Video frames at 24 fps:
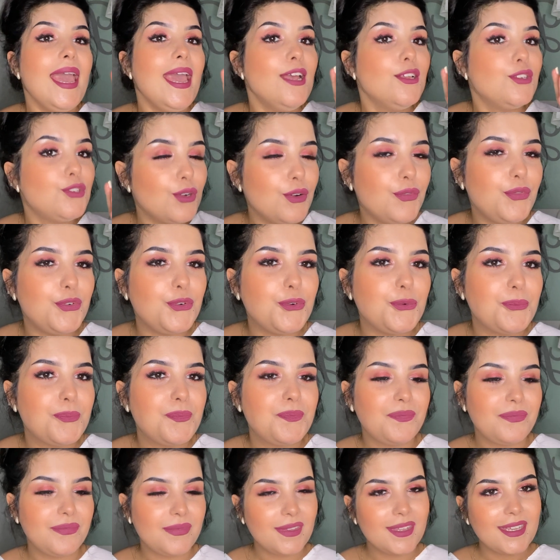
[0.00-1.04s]
شوفوا
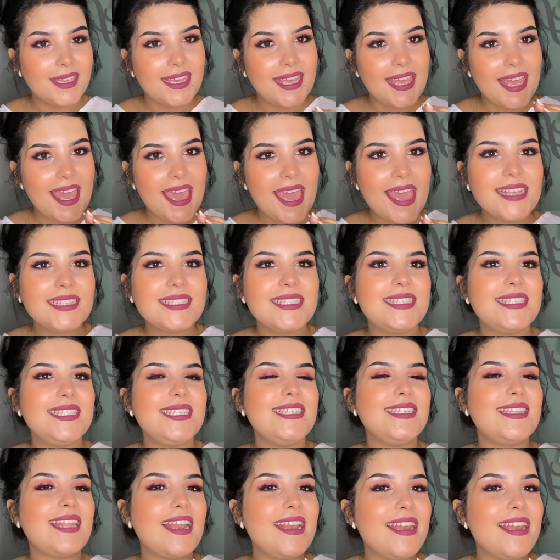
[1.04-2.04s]
هاد السيده